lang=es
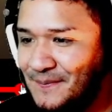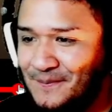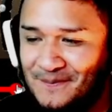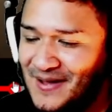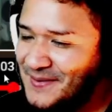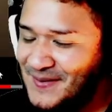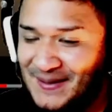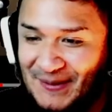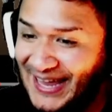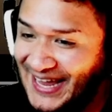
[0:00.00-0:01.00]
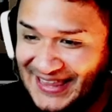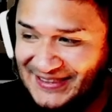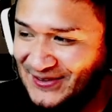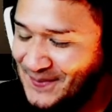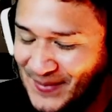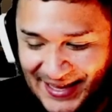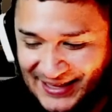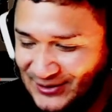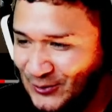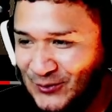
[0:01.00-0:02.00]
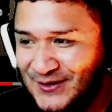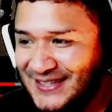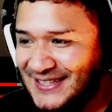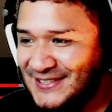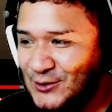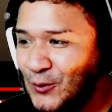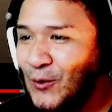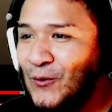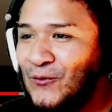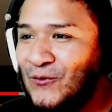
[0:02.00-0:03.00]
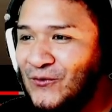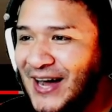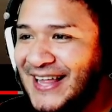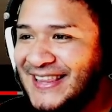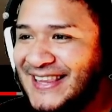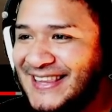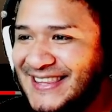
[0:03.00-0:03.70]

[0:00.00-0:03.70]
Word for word: Mm, a mí me, me encanta, me encantó. Estuvo fan